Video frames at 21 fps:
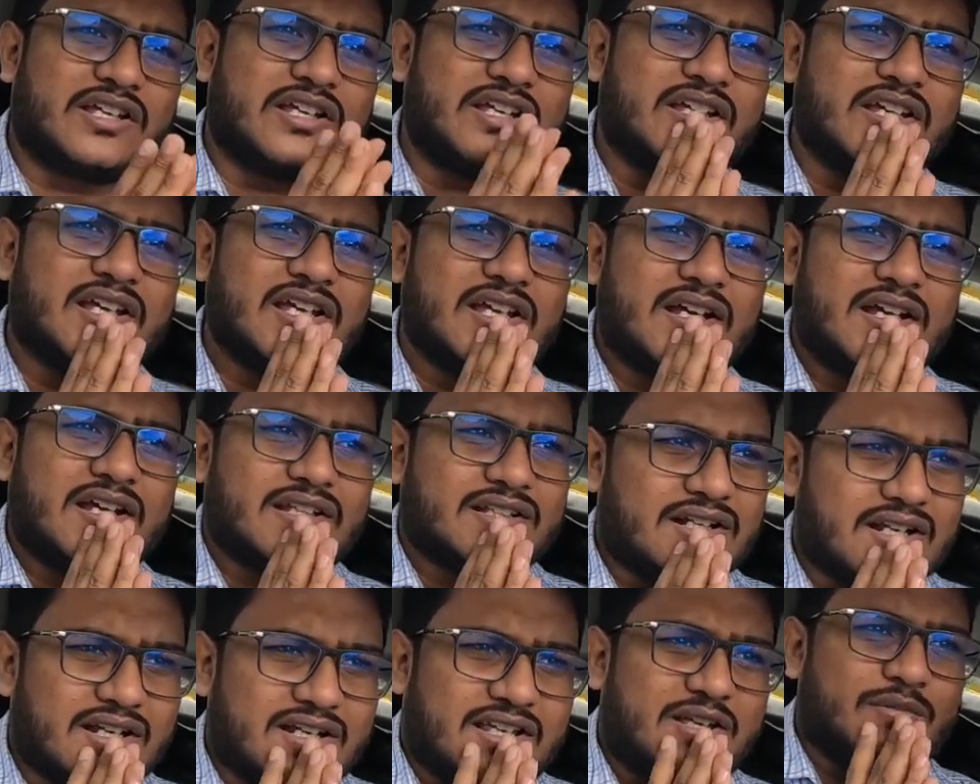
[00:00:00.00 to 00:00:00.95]
কি
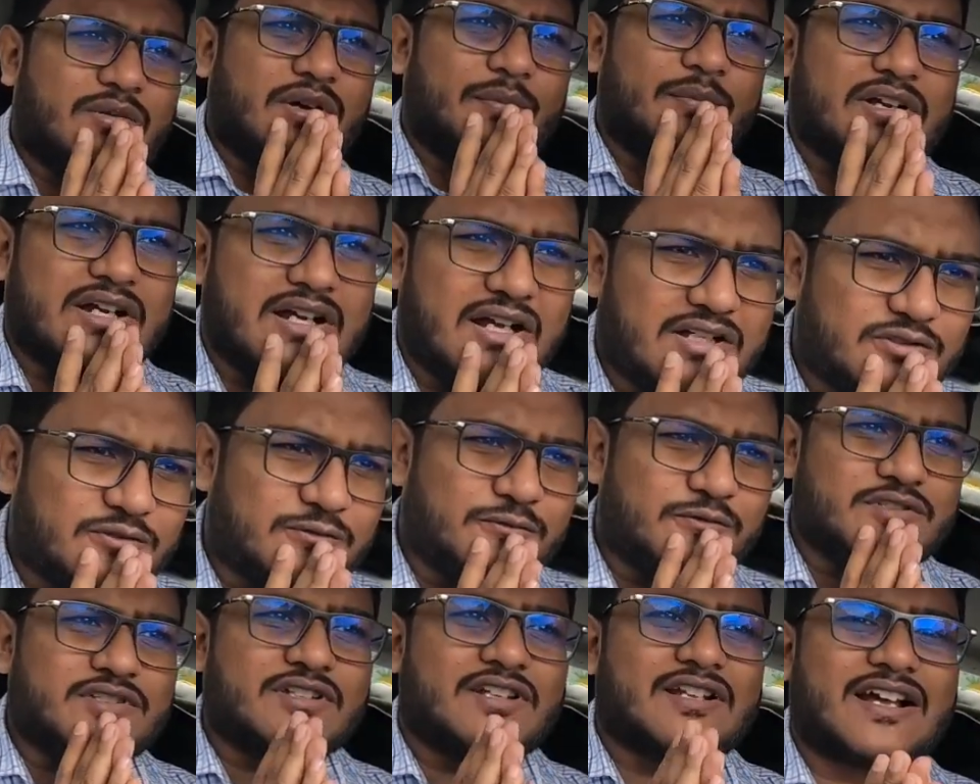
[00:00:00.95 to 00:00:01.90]
তারা কিভাবে কাজ
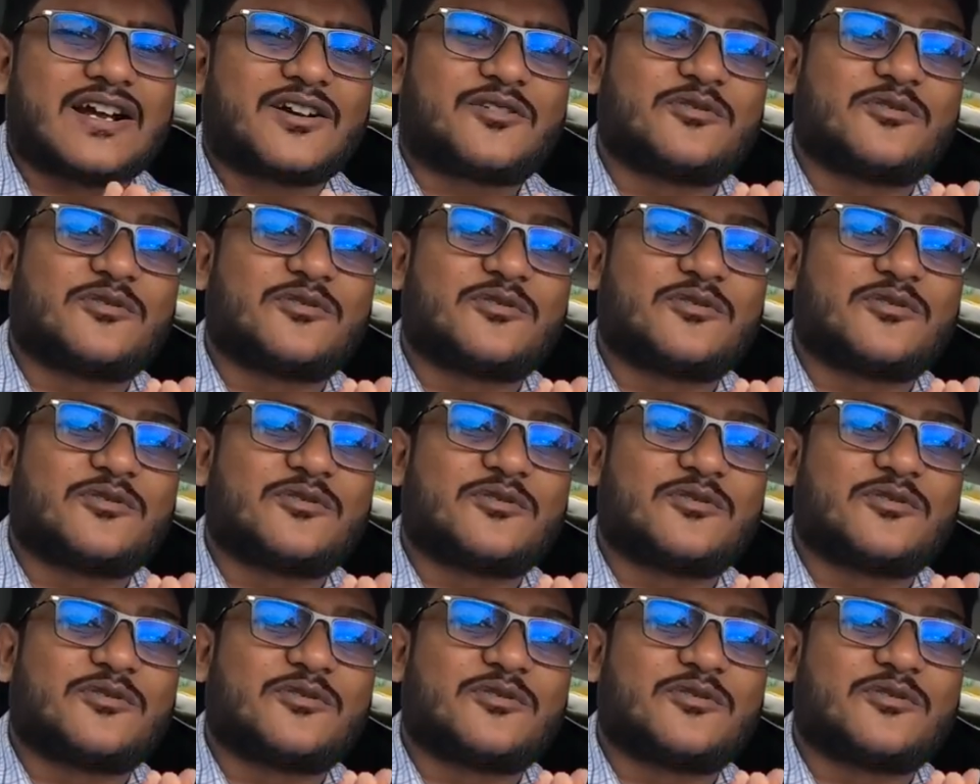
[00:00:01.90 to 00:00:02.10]
করছে না